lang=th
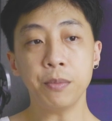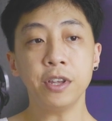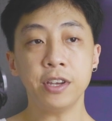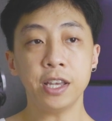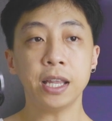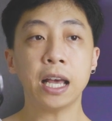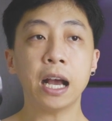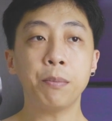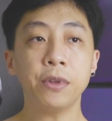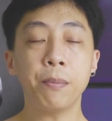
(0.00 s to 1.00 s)
กาบิจินนะ
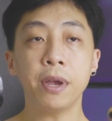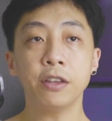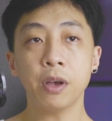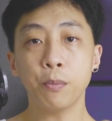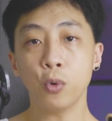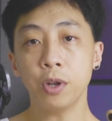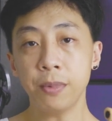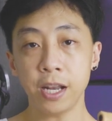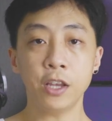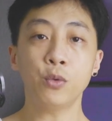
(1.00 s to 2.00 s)
ครับ จะเป็นสปูน
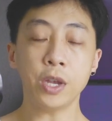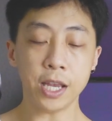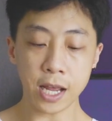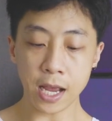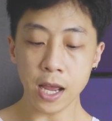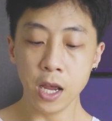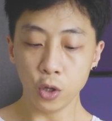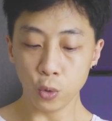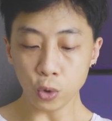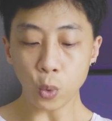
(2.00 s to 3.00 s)
ที่เป็น SV นะฮะ
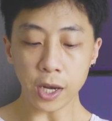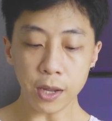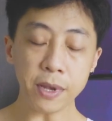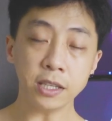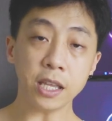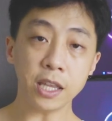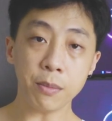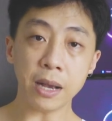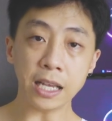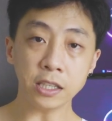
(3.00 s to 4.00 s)
ทุกตัวที่เป็นสตรี
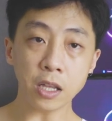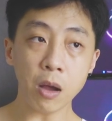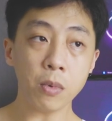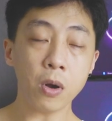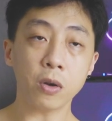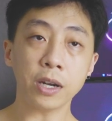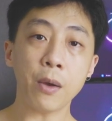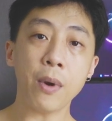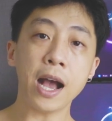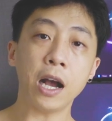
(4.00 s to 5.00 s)
มคัสตอมของได
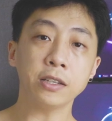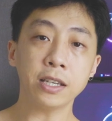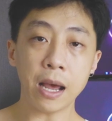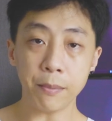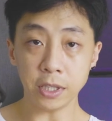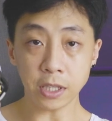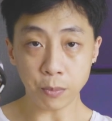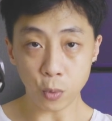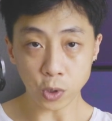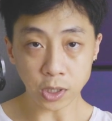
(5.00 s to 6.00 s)
ว่าเขาจะทำเป็นส
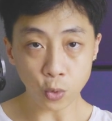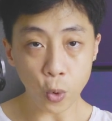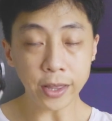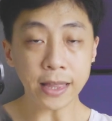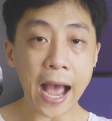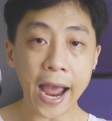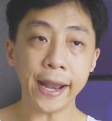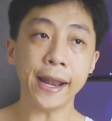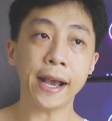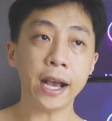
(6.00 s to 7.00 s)
ปูนถ้วยตาย
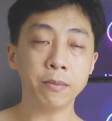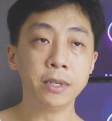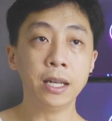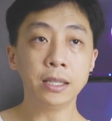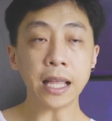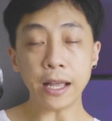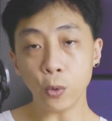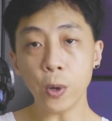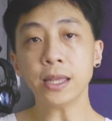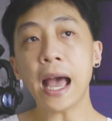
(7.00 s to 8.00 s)
นะครับ แต่
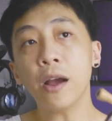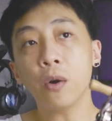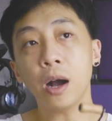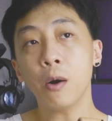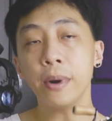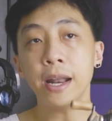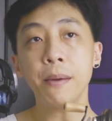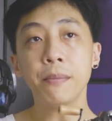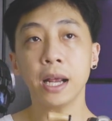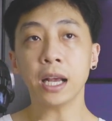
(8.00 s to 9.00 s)
ถ้วยตายของเขาไม่
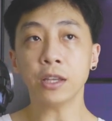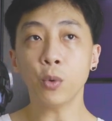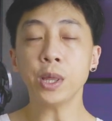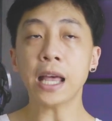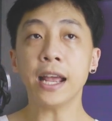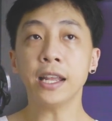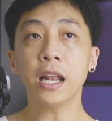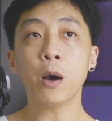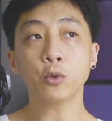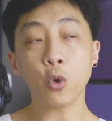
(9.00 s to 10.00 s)
ได้เหมือนกับถ้วยตาย
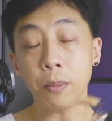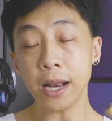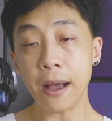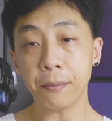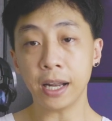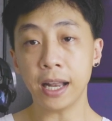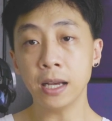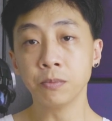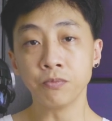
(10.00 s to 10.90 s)
ที่เราส่งไปทำกันนะ